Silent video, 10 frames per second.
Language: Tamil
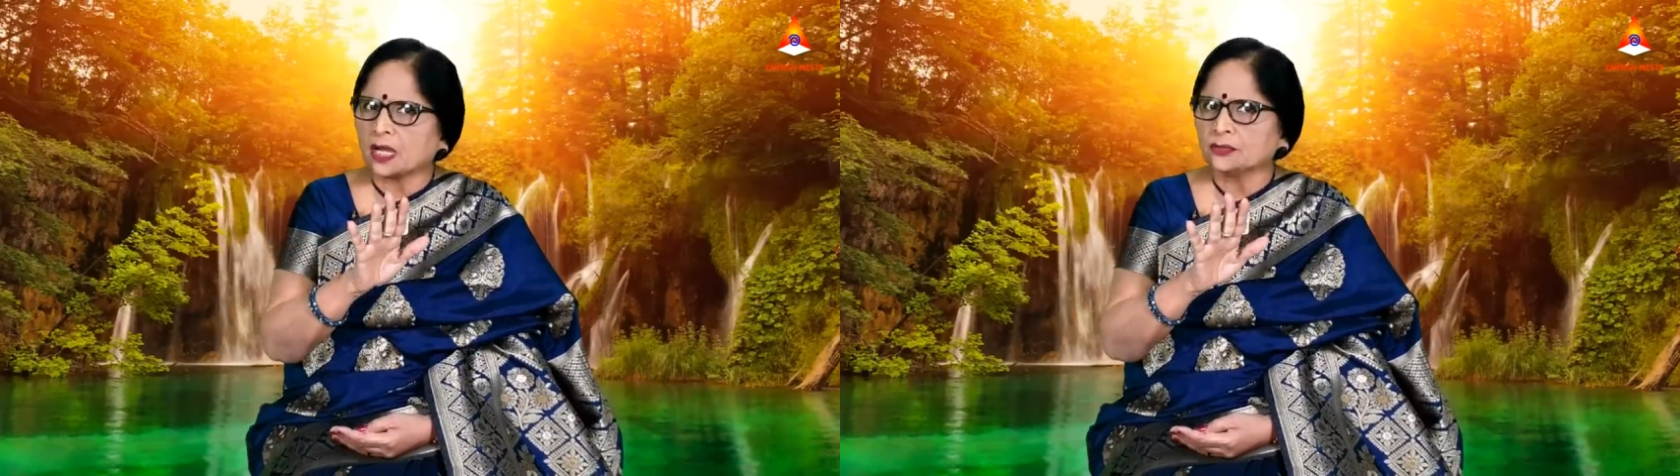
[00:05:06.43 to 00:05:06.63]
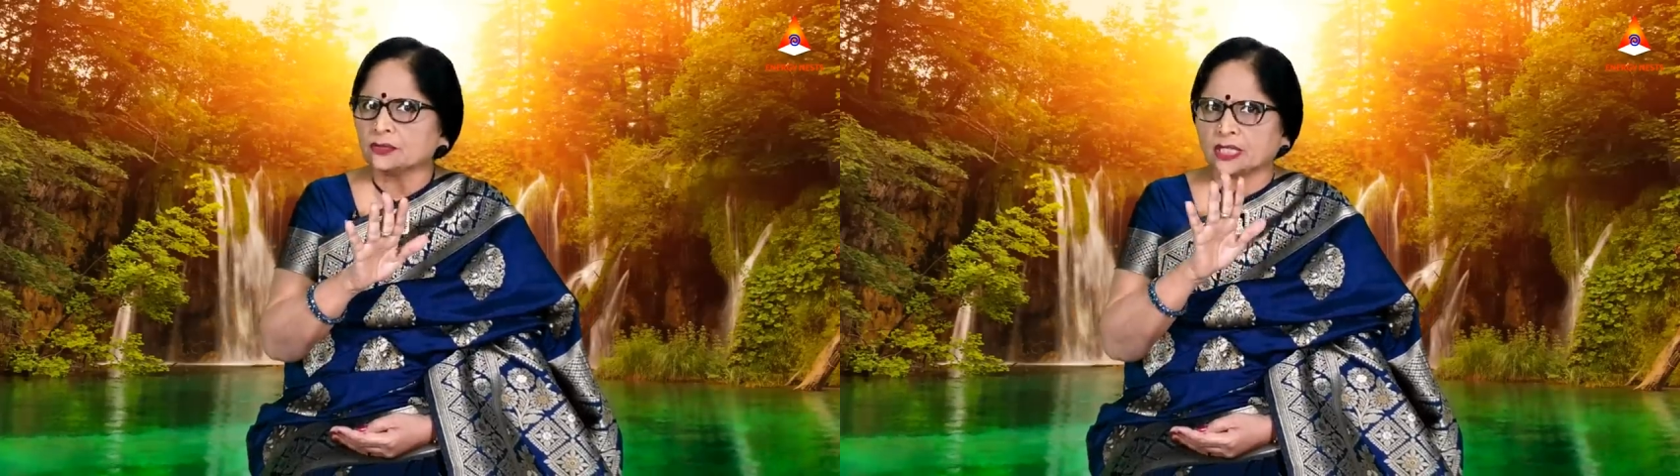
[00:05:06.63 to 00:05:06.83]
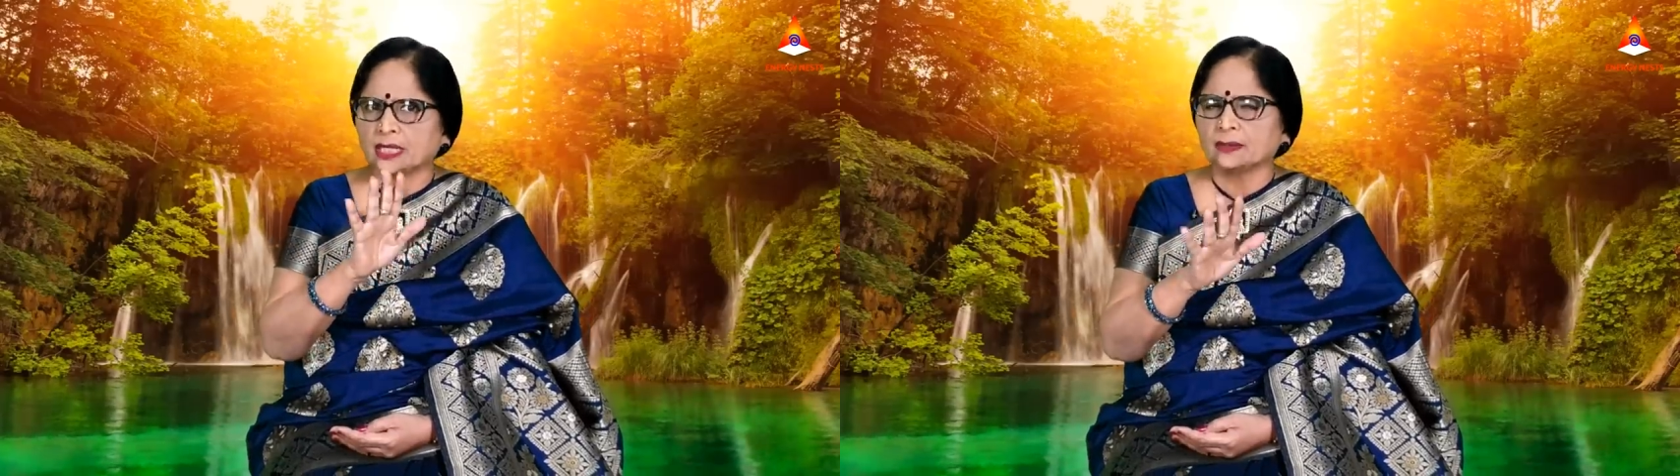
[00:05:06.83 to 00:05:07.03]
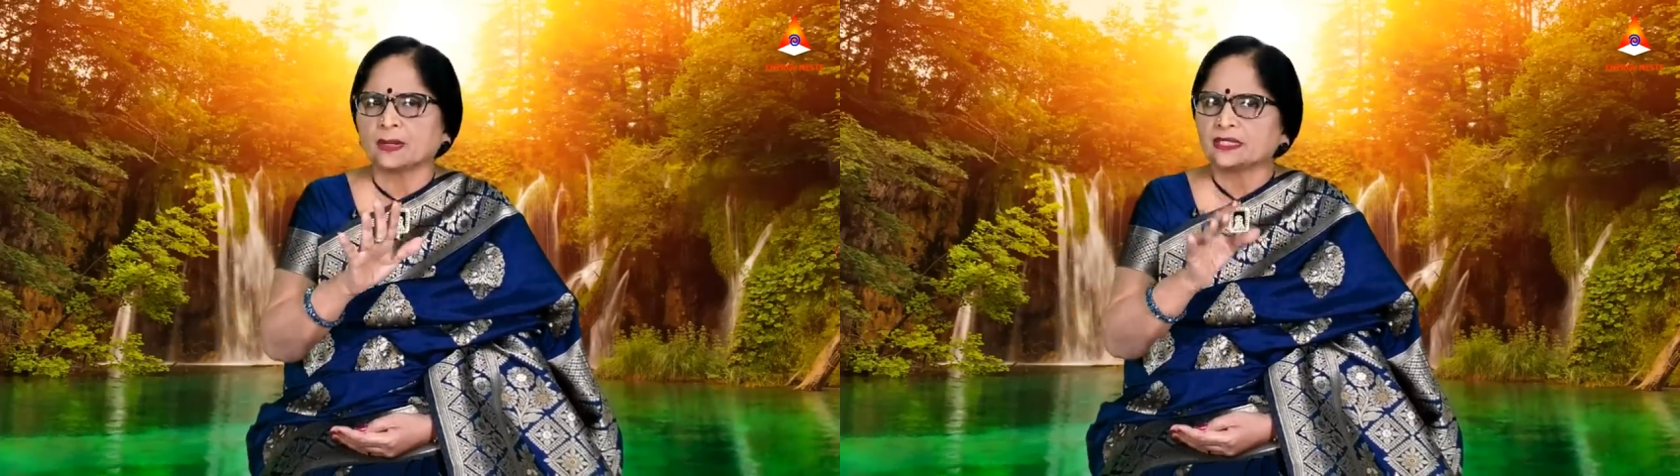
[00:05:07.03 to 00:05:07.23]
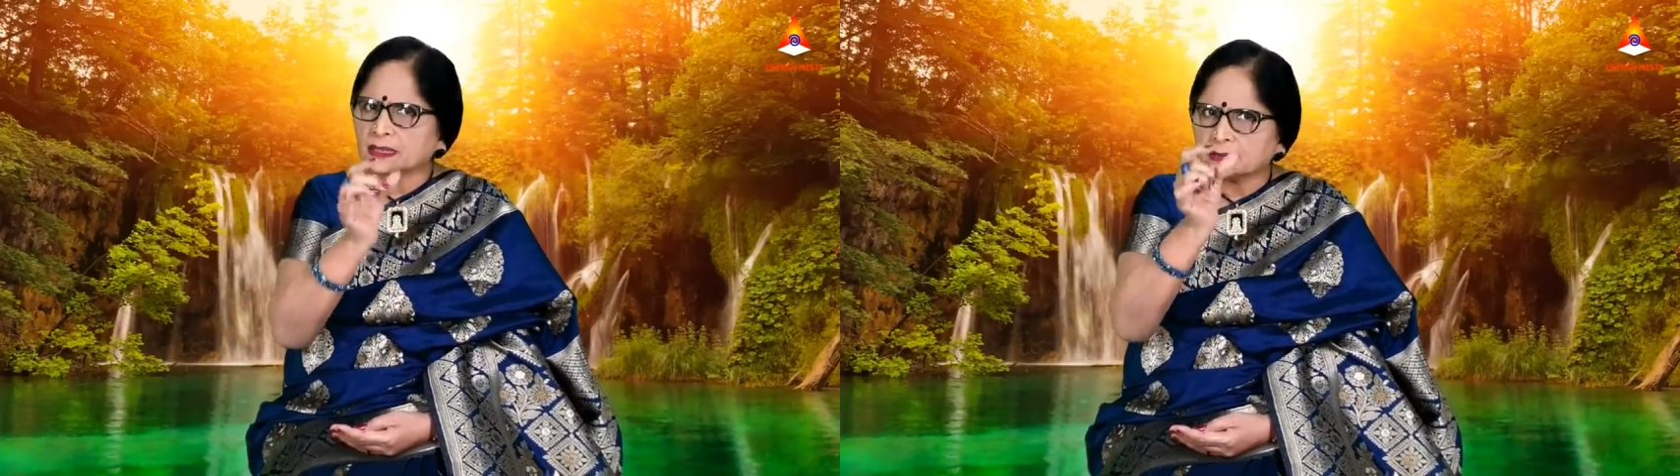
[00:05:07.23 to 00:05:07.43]
ஆறு டு ஏழு
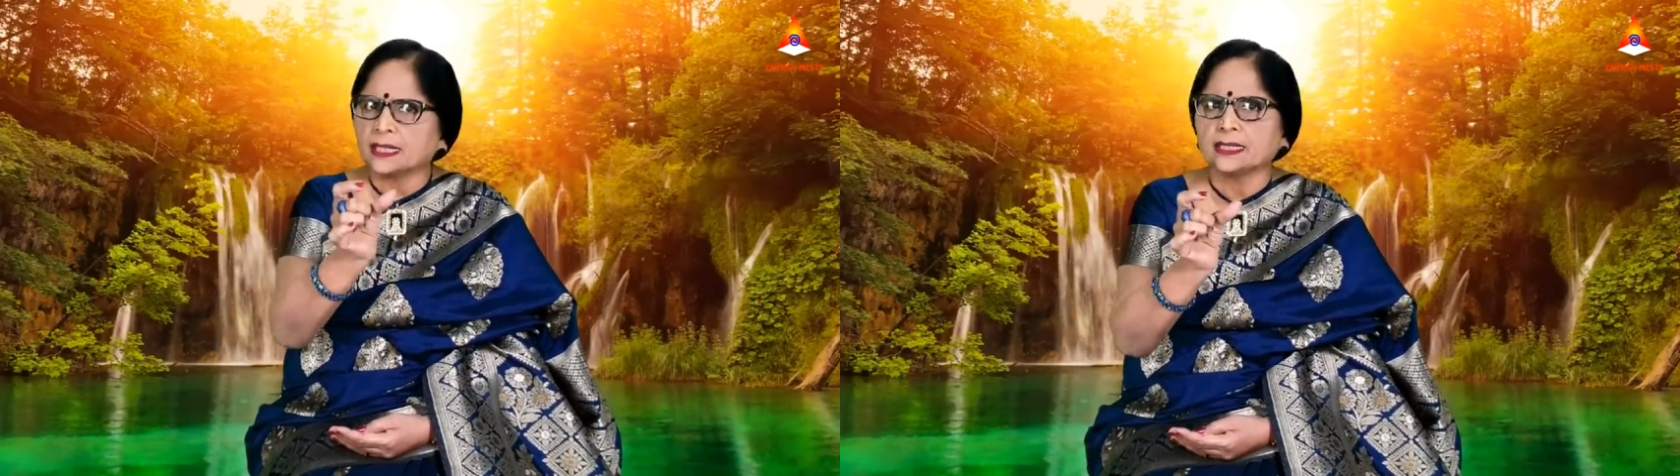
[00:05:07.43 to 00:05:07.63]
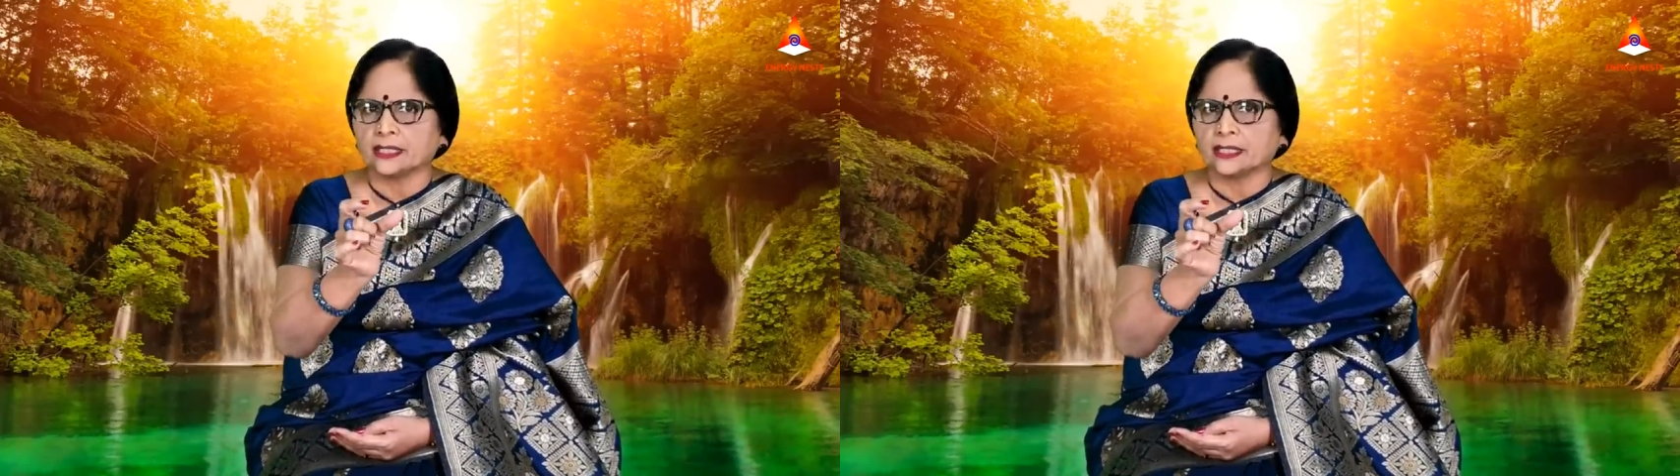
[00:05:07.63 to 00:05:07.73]
மட்டும்தான்